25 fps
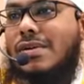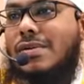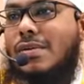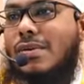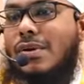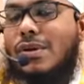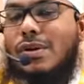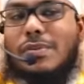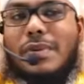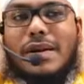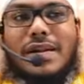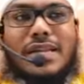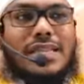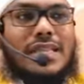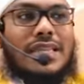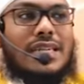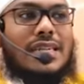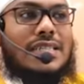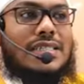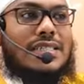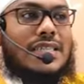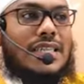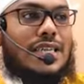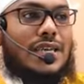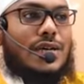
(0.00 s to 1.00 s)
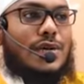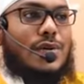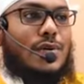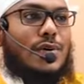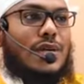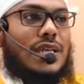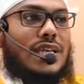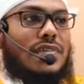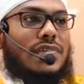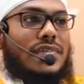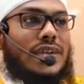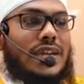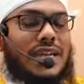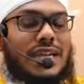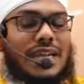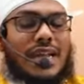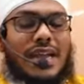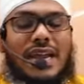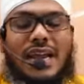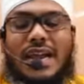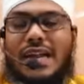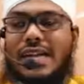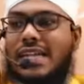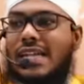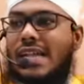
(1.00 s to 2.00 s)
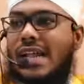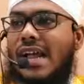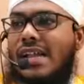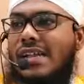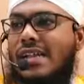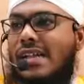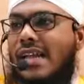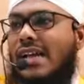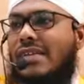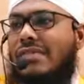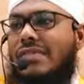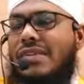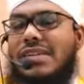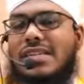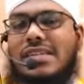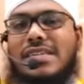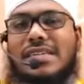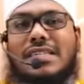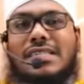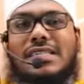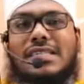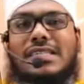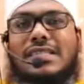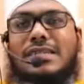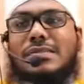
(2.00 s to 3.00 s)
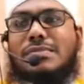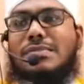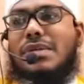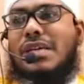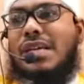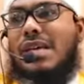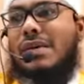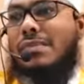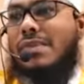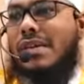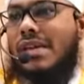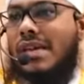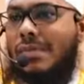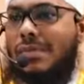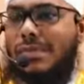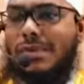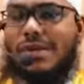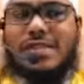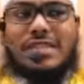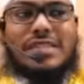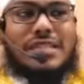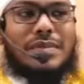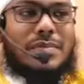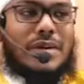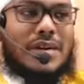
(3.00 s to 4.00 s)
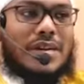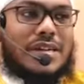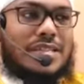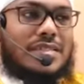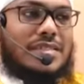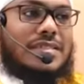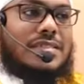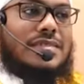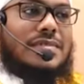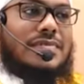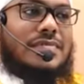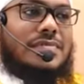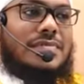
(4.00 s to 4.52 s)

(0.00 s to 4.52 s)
ஒரு மனிதன் செய்யக்கூடிய வணக்கங்களில் அல்லாஹிற்கு மிக மிக பிடித்தமானது